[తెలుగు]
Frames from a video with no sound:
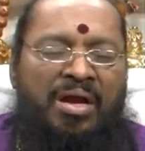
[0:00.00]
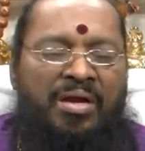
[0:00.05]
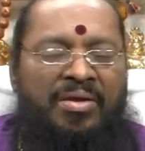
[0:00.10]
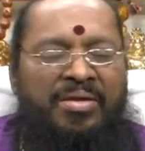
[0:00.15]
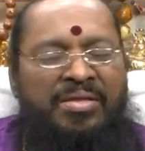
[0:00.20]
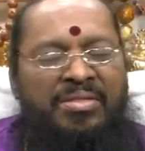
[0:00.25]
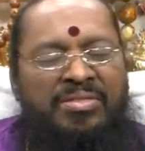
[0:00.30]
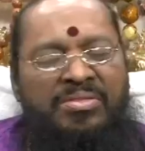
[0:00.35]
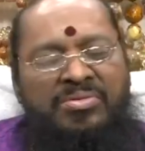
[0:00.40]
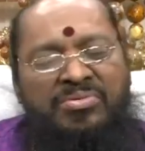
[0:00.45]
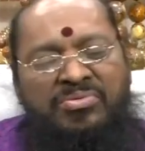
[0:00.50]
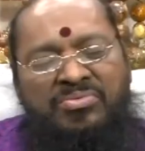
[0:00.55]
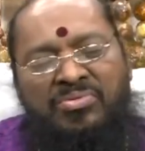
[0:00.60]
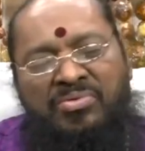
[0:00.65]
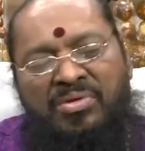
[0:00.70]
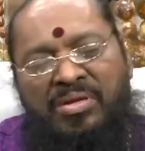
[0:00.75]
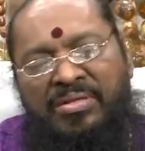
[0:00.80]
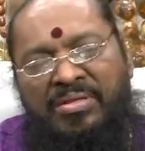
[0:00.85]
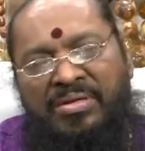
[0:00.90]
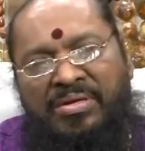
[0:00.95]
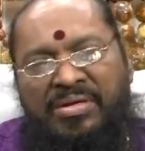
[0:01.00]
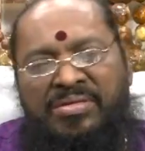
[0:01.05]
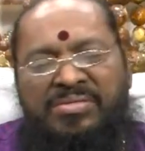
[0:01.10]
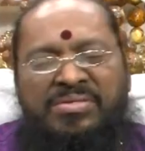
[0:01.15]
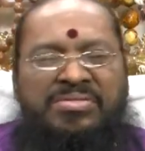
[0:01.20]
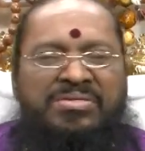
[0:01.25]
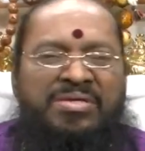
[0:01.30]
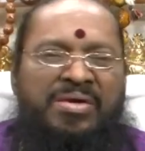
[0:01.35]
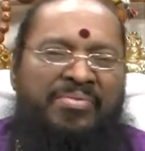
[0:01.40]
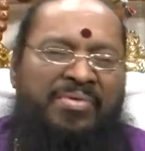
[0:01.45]
అటు హిందూస్ లేదా
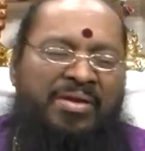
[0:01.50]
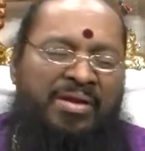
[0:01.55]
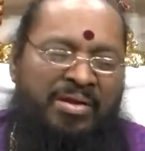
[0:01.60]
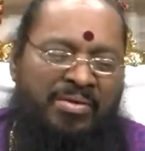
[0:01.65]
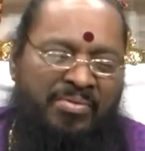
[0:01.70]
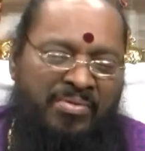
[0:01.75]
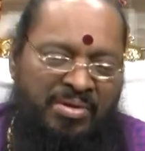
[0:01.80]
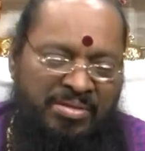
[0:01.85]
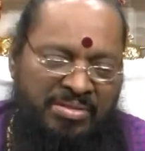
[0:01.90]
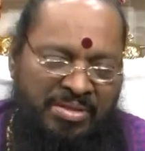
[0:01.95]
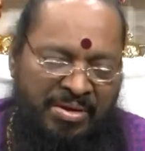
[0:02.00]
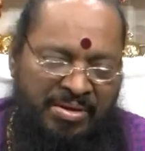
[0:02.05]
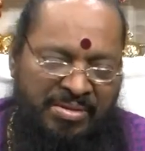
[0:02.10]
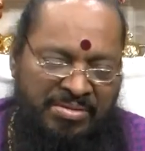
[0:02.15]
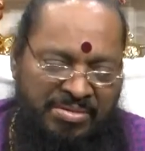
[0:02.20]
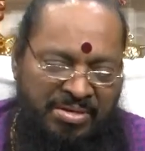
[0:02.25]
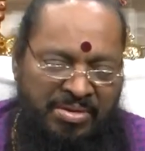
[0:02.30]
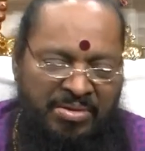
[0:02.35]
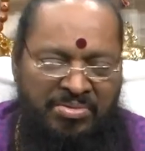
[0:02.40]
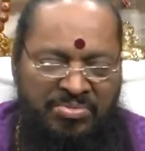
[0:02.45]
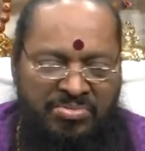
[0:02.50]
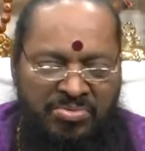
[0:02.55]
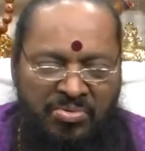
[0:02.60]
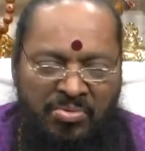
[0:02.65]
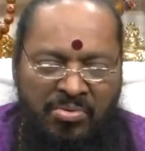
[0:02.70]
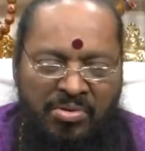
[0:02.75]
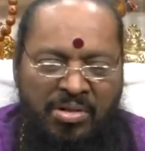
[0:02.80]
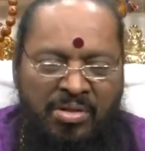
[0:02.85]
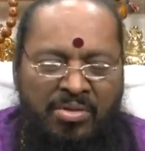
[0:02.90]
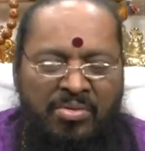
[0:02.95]
క్రిస్టియన్స్ ఎవరన్నా కూడా దాన్ని చేయొచ్చు
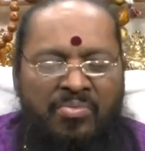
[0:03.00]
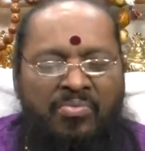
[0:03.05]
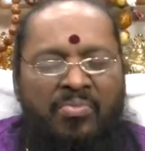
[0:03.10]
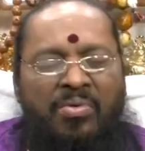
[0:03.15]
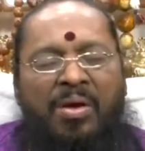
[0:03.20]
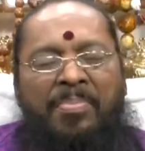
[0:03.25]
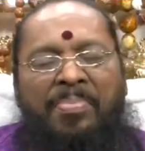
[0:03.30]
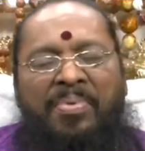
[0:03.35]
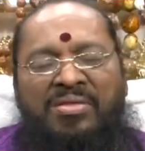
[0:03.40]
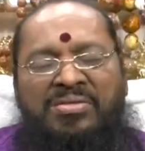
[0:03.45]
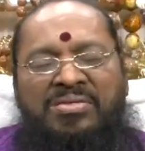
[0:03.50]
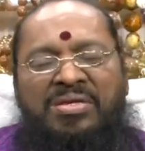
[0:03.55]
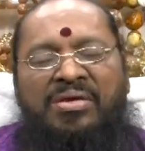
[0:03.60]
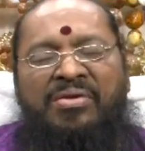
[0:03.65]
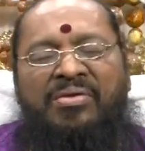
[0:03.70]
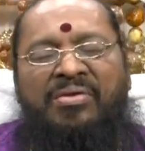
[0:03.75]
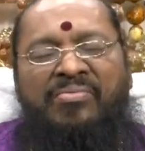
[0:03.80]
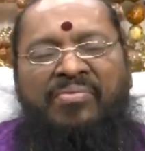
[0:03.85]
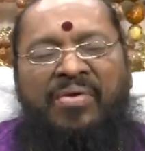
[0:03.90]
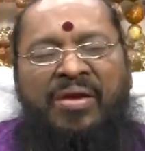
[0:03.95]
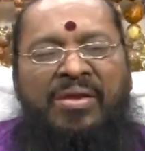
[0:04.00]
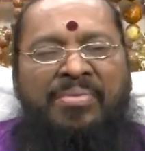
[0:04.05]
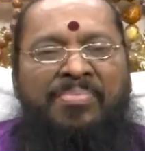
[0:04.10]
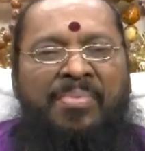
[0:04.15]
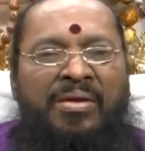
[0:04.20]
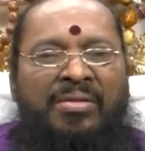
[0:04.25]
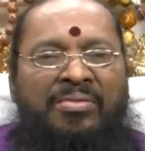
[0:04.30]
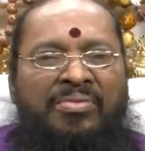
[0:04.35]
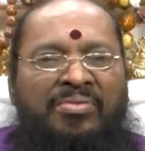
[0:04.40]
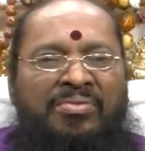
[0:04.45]
ఒక ప్రత్యేకమైన వైట్
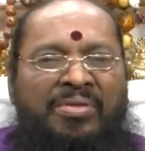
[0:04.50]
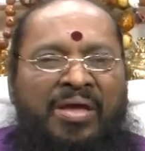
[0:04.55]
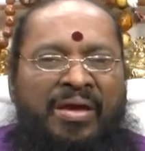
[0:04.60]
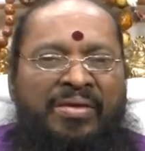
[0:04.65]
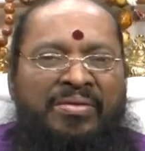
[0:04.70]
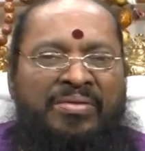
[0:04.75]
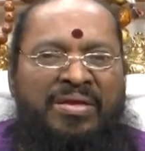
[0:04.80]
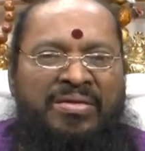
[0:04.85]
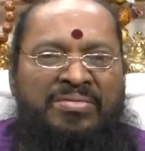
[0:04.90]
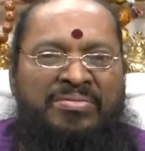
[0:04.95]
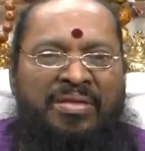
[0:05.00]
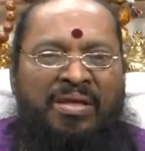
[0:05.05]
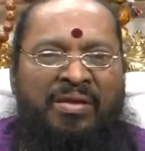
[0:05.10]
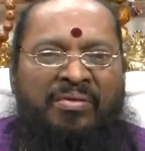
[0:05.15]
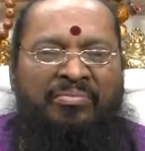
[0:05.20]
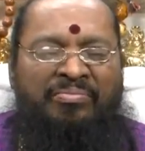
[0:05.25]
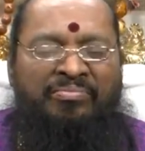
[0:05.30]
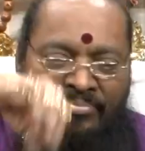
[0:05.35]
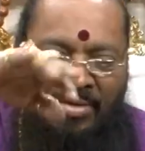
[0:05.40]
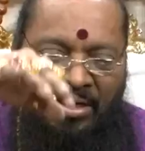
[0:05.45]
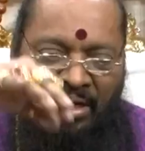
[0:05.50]
మెటల్తో తయారు చేస్తారు